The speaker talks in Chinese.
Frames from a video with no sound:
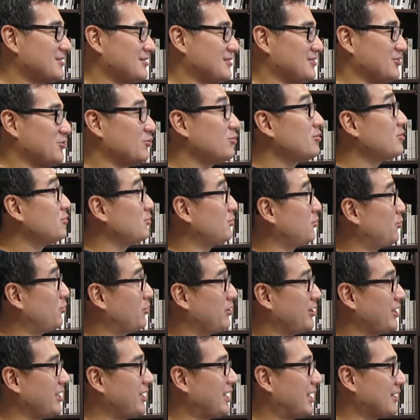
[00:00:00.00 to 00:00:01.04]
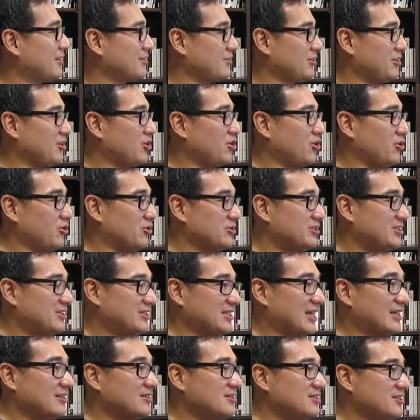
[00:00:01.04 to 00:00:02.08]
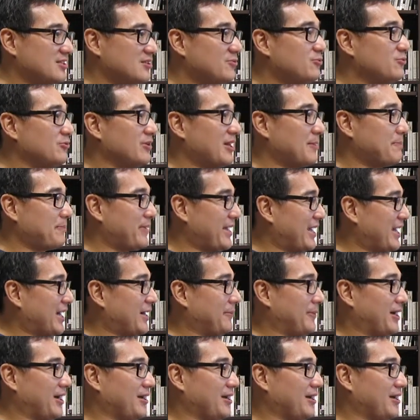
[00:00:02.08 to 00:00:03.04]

有有的人有小师傅来骗嘛，